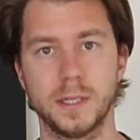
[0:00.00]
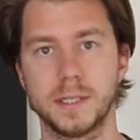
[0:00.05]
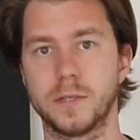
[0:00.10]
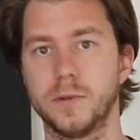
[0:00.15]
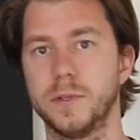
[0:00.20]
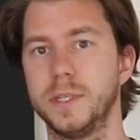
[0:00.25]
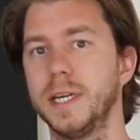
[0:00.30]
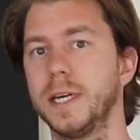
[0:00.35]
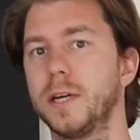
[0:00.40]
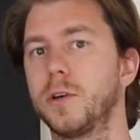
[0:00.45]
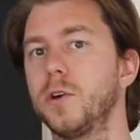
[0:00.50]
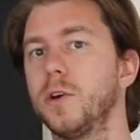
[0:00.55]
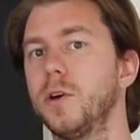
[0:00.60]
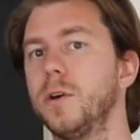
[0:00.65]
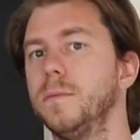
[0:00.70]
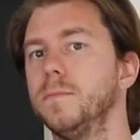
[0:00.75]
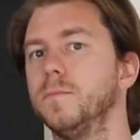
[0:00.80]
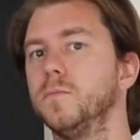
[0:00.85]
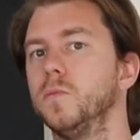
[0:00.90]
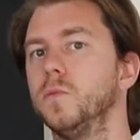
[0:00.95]
Ça veut dire
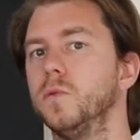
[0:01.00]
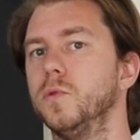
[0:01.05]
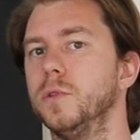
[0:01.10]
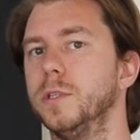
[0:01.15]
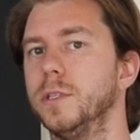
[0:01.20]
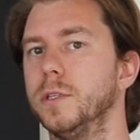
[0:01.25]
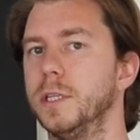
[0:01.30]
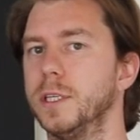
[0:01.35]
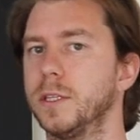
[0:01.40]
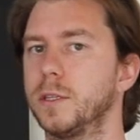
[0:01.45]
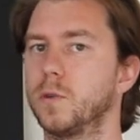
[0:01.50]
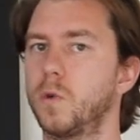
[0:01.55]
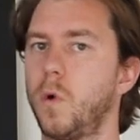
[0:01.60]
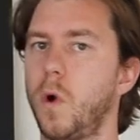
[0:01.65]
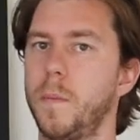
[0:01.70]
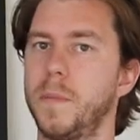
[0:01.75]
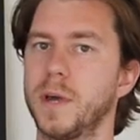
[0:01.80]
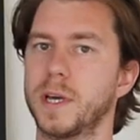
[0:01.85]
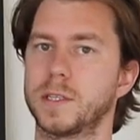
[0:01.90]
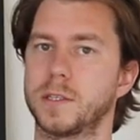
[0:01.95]
que les
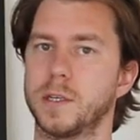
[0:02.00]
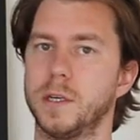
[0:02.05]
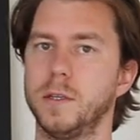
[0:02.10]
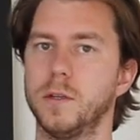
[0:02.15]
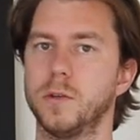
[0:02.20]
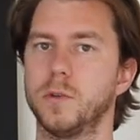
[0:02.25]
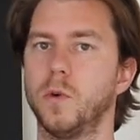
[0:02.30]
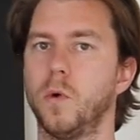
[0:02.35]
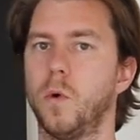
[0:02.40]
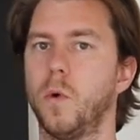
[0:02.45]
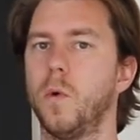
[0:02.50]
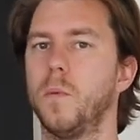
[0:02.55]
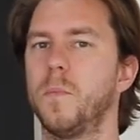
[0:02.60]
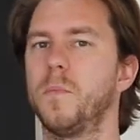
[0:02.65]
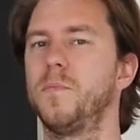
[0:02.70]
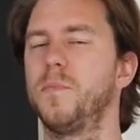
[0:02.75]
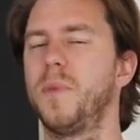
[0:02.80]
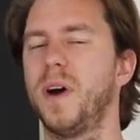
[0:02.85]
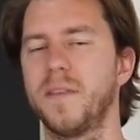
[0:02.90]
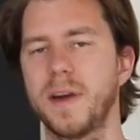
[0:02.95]
trois personnes n'ont
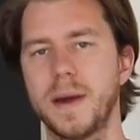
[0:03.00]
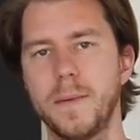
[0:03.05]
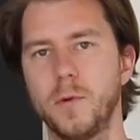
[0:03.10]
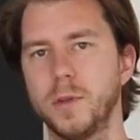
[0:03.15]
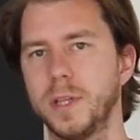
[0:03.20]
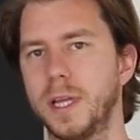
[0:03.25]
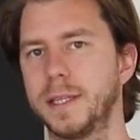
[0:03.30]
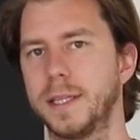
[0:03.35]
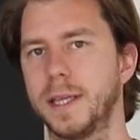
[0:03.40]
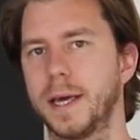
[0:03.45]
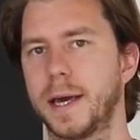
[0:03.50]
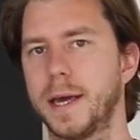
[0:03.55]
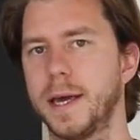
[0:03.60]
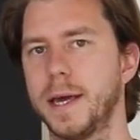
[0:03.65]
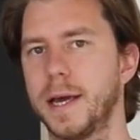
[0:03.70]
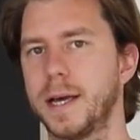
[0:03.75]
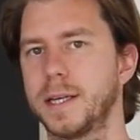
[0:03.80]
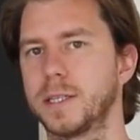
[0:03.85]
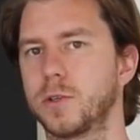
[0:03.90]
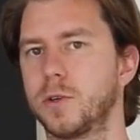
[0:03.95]
pas vraiment
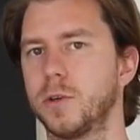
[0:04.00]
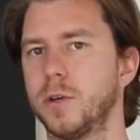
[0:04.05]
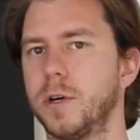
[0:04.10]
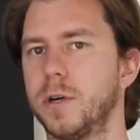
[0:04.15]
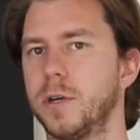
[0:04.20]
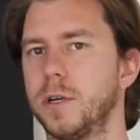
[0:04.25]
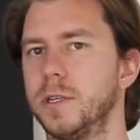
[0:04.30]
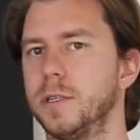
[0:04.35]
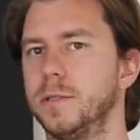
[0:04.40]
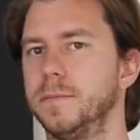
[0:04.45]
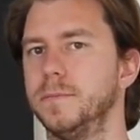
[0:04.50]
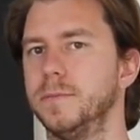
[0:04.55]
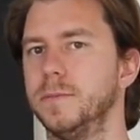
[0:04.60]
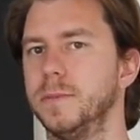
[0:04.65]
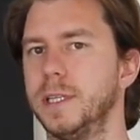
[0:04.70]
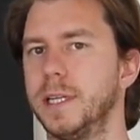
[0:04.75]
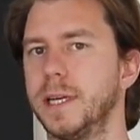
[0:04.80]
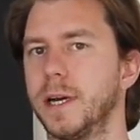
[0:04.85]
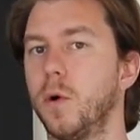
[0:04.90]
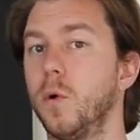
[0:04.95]
d'intérêt à ce que
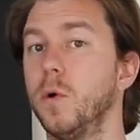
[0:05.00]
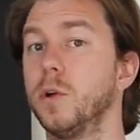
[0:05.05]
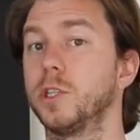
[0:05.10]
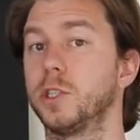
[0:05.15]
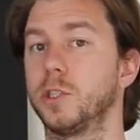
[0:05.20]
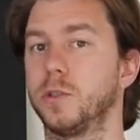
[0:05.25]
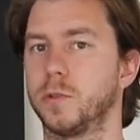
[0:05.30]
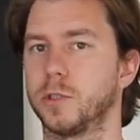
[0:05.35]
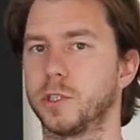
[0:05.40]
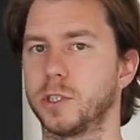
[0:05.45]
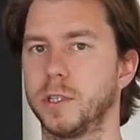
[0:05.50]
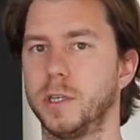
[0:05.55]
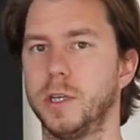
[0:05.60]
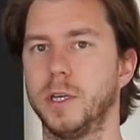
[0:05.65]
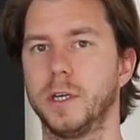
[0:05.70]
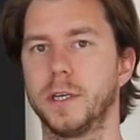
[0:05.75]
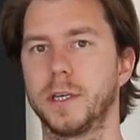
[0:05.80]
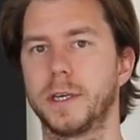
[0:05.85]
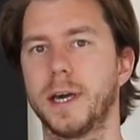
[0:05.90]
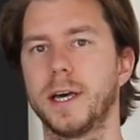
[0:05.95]
les rôles changent,
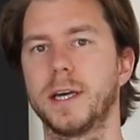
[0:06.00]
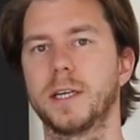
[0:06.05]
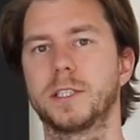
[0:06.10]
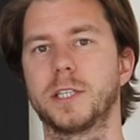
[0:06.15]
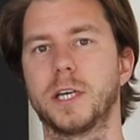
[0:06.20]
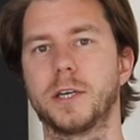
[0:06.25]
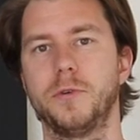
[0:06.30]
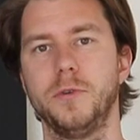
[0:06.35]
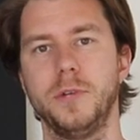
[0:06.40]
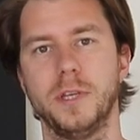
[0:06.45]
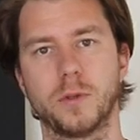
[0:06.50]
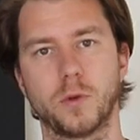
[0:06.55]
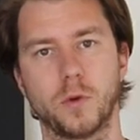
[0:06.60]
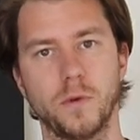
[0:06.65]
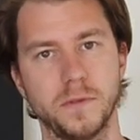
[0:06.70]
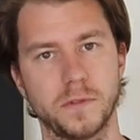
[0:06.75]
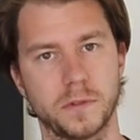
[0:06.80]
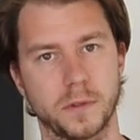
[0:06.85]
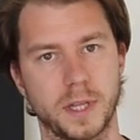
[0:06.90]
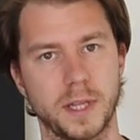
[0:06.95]
car chacune y
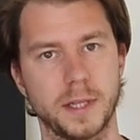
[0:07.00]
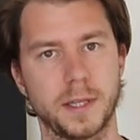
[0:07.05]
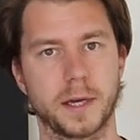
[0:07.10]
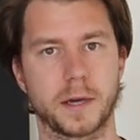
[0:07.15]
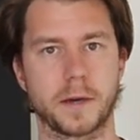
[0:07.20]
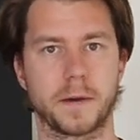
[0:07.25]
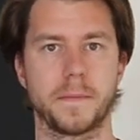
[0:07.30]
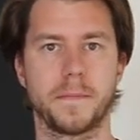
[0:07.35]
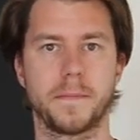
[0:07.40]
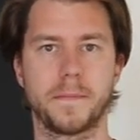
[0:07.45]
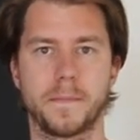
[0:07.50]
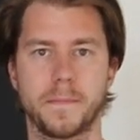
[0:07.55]
trouve son intérêt.